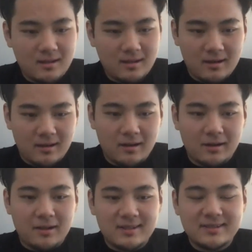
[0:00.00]

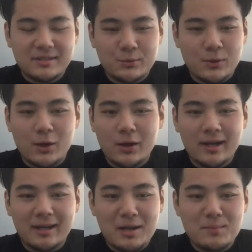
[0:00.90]
ancien joueur
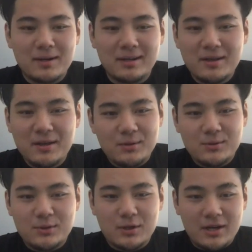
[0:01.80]
également
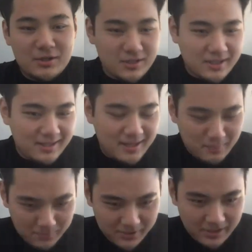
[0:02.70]
du Collège
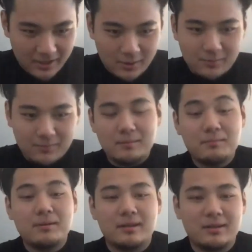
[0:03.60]
Notre-Dame, shout
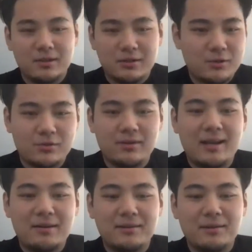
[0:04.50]
je viens de
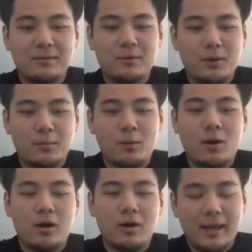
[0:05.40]
la ville de
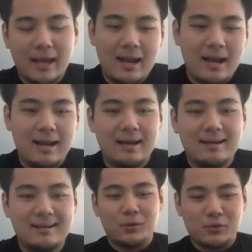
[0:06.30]
Montréal.
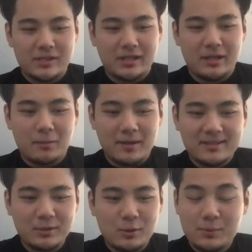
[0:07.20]
j'ai
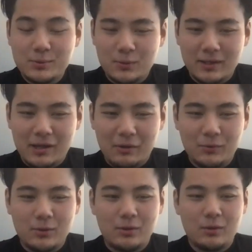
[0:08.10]
commencé depuis son
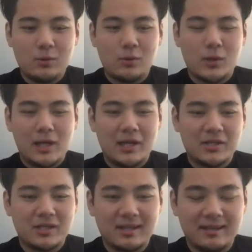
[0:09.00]
R2 au
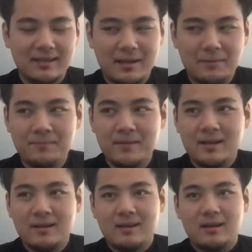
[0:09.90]
Collège Notre-Dame.
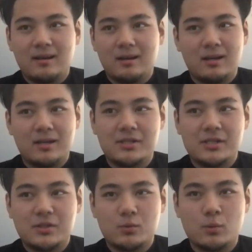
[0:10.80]

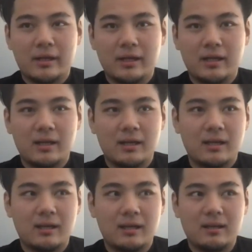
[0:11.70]
j'ai
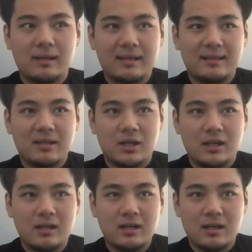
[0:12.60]
joué 4
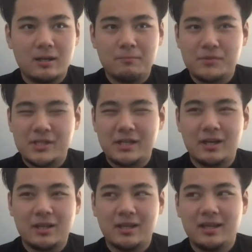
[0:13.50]
ans. j'ai
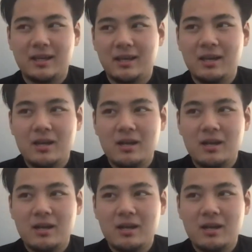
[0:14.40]
gagné